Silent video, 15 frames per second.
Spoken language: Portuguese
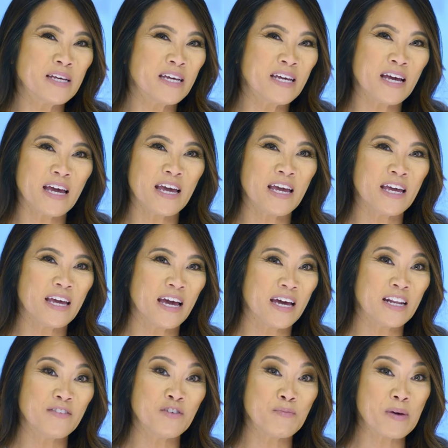da
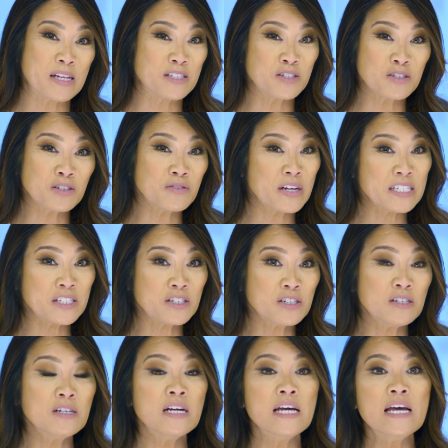borracha da ponta
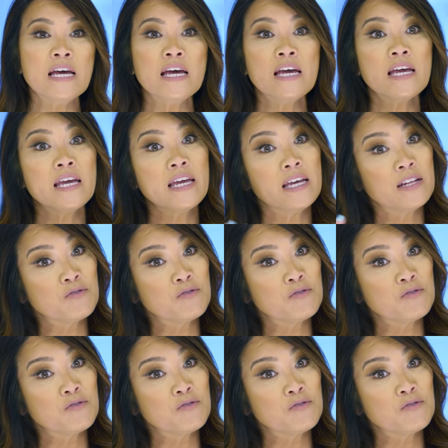de um lápis,